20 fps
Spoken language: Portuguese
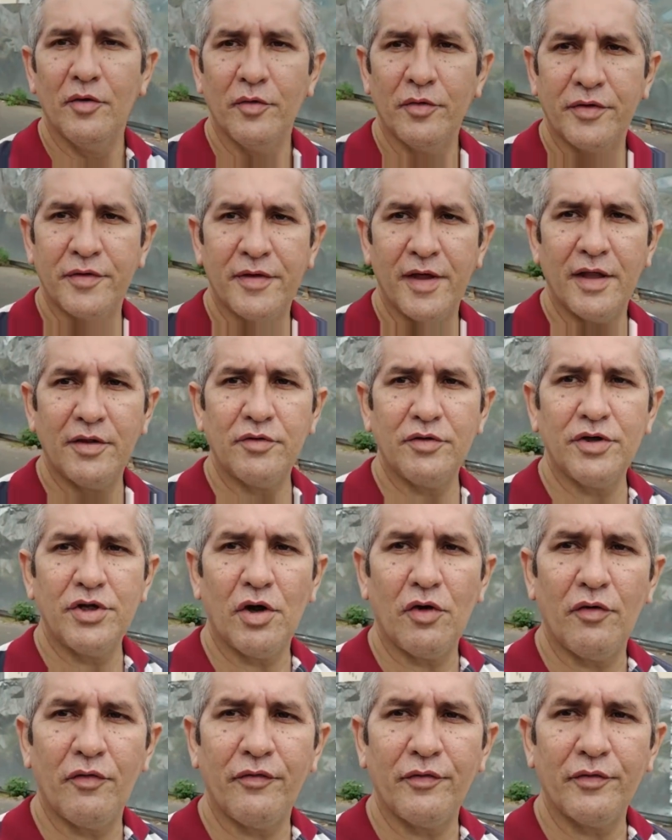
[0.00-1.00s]
o Centro
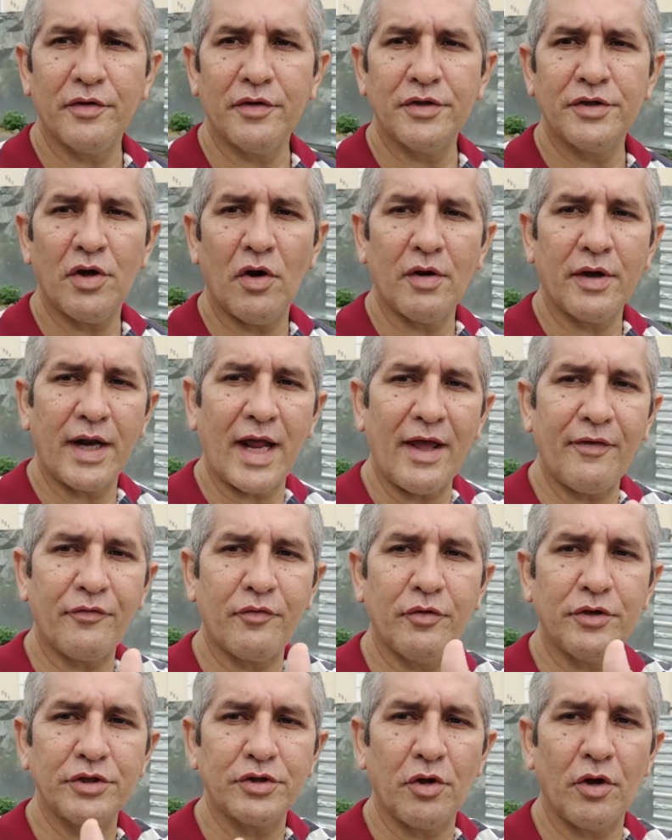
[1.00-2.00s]

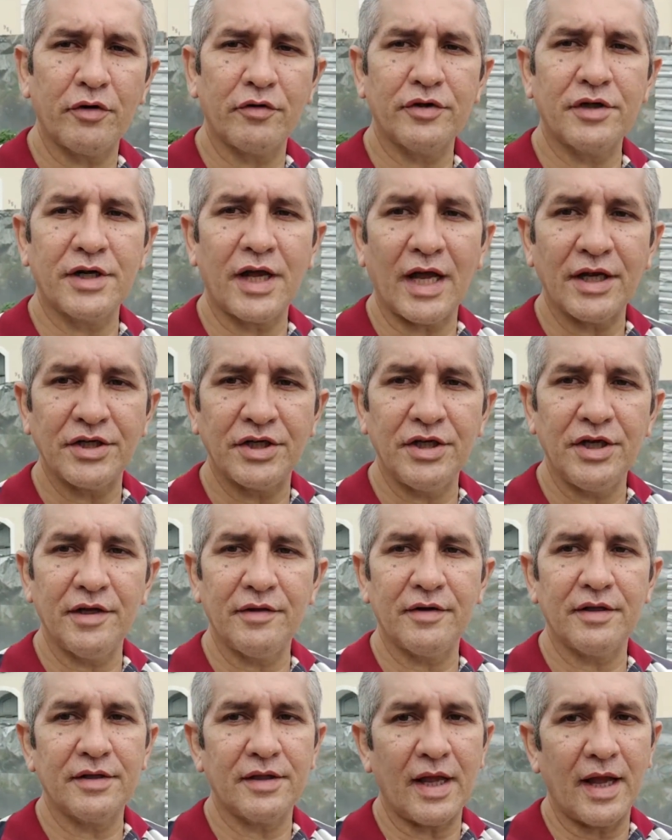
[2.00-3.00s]
Geográfico Histórico de
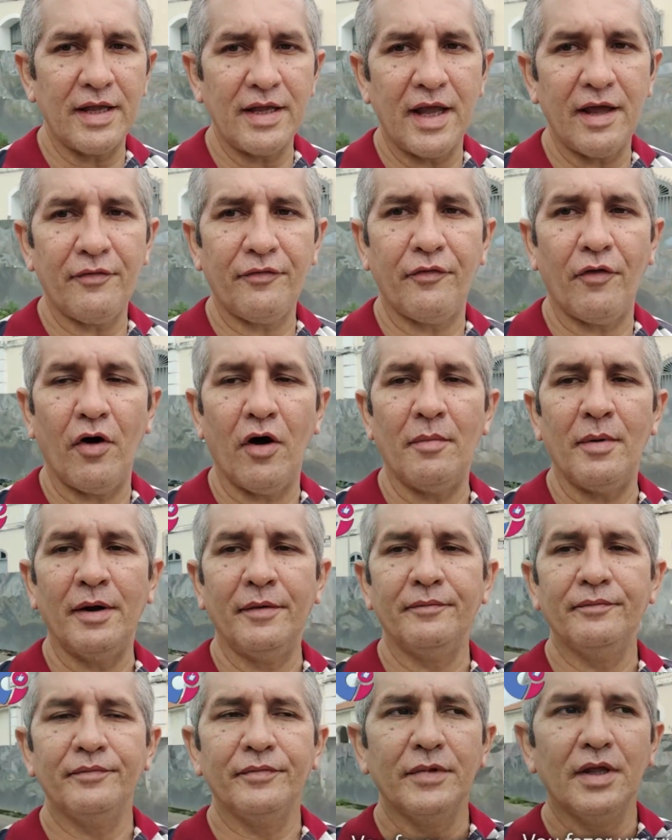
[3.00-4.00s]
Caxias, que está em reforma.
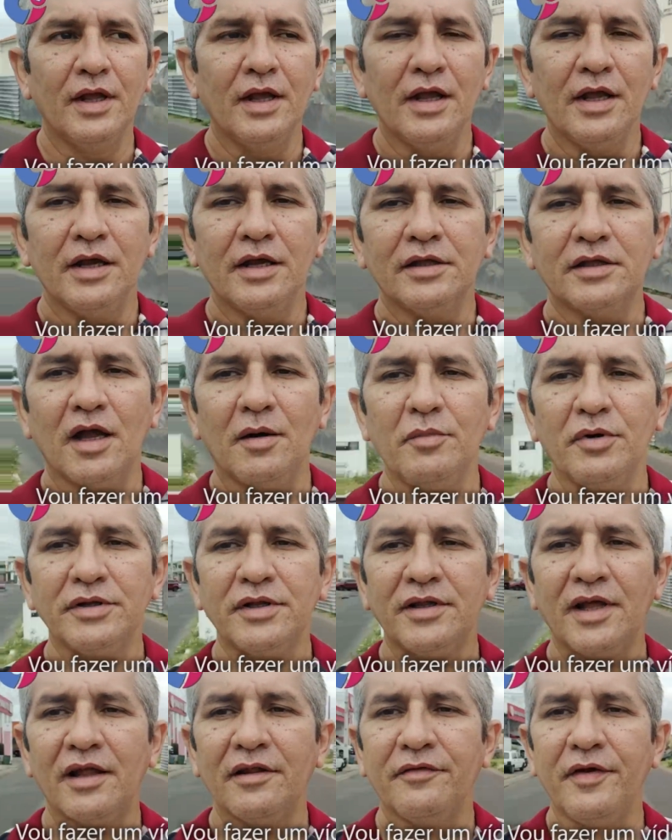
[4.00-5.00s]
Então,
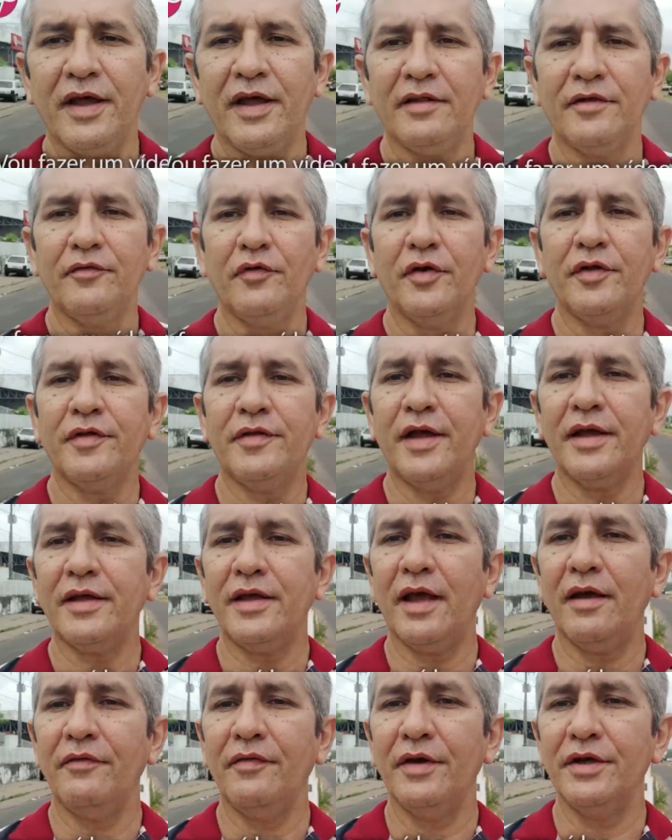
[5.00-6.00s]
muitas das vezes, você
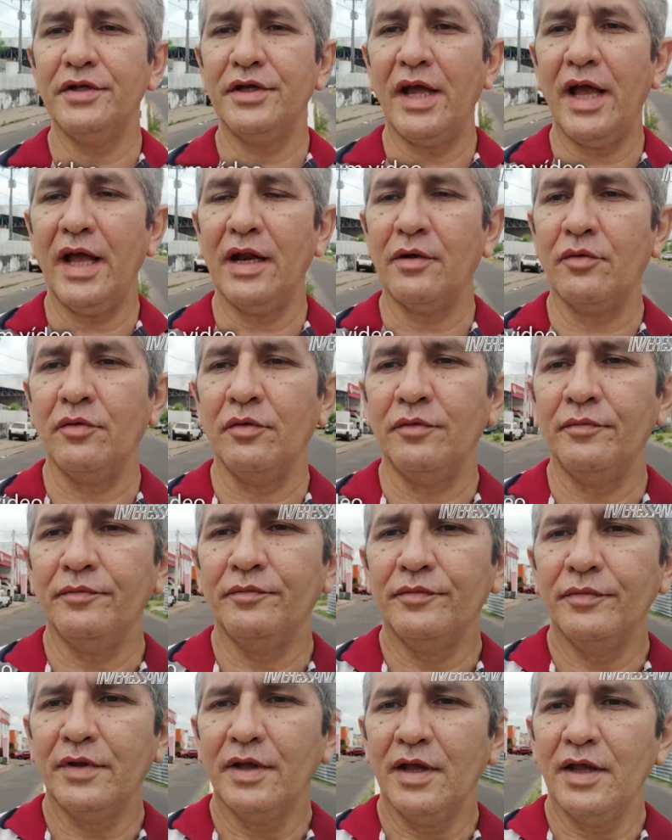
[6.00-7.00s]
que é evangélico
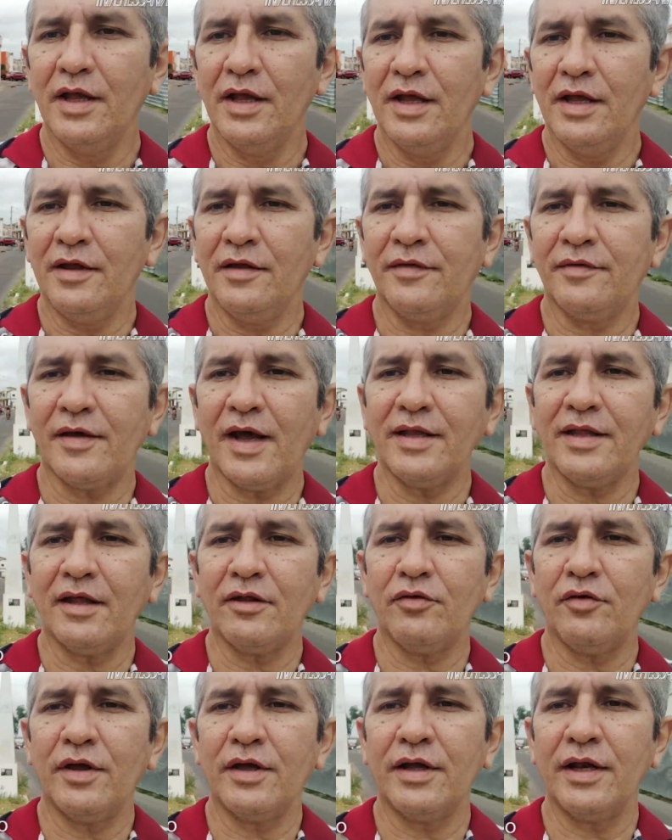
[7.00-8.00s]
e sai
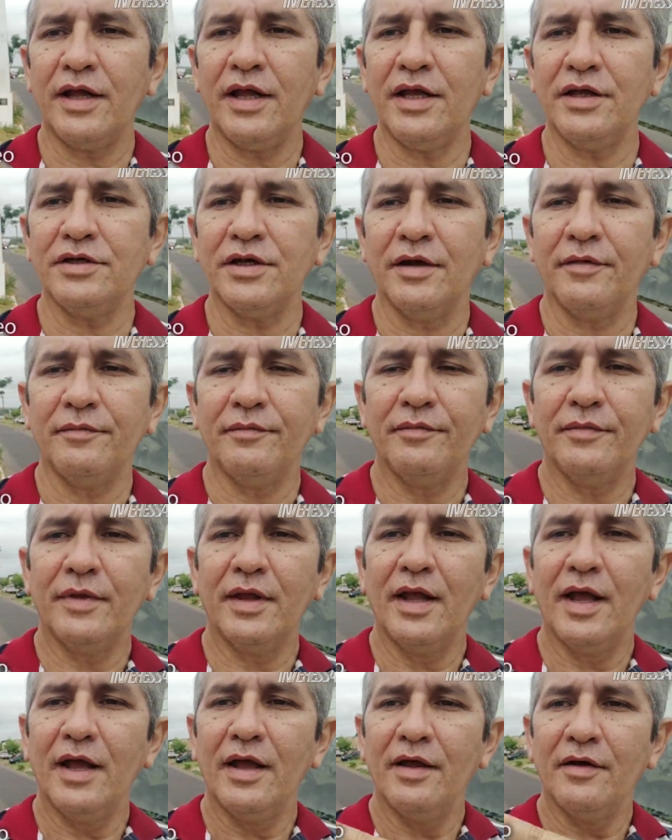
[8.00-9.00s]
da sua igreja,
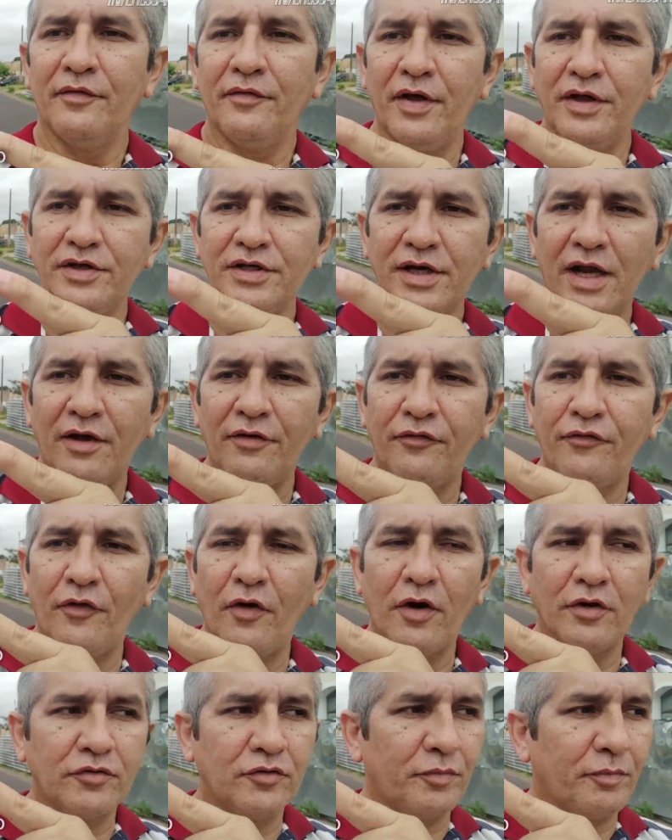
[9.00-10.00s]
vem tirar
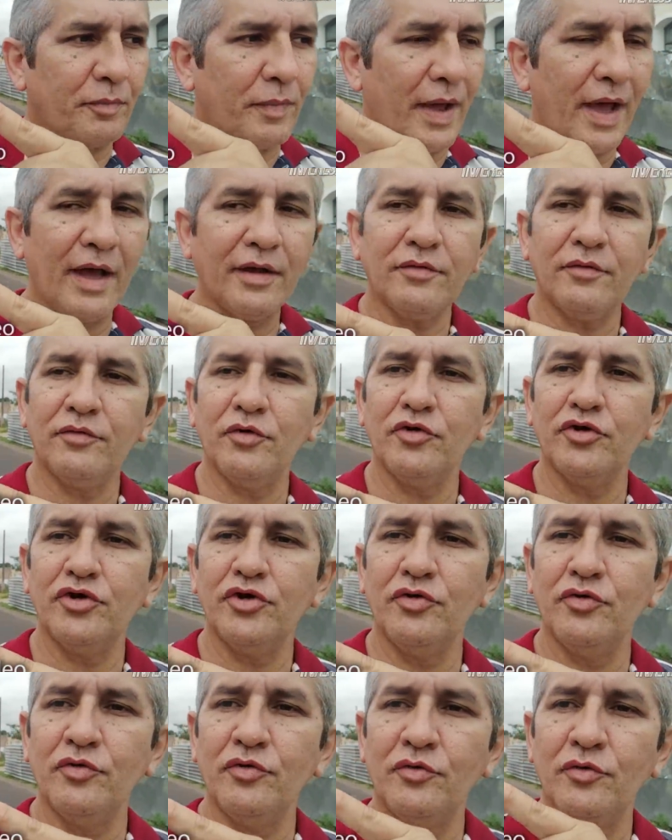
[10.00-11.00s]
foto perto do,
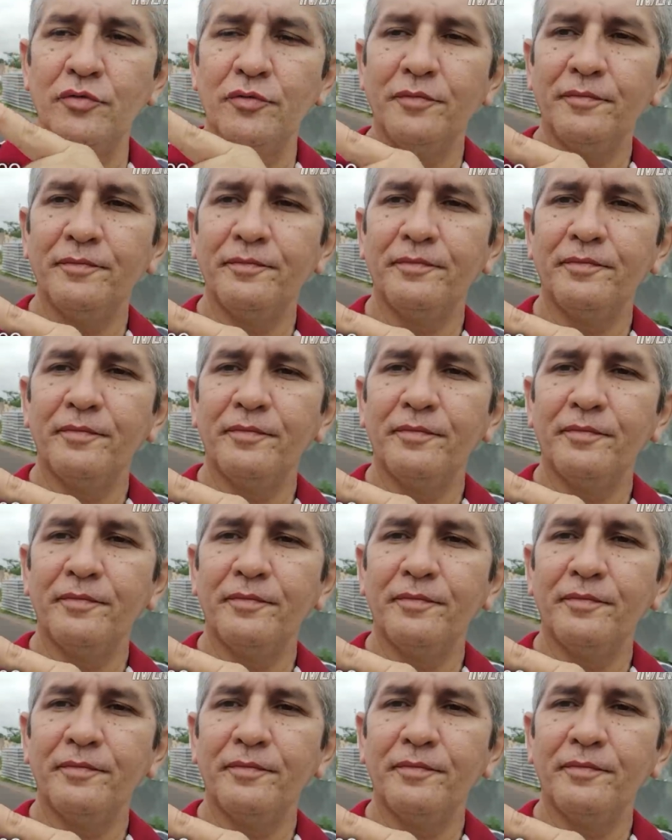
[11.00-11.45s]
de um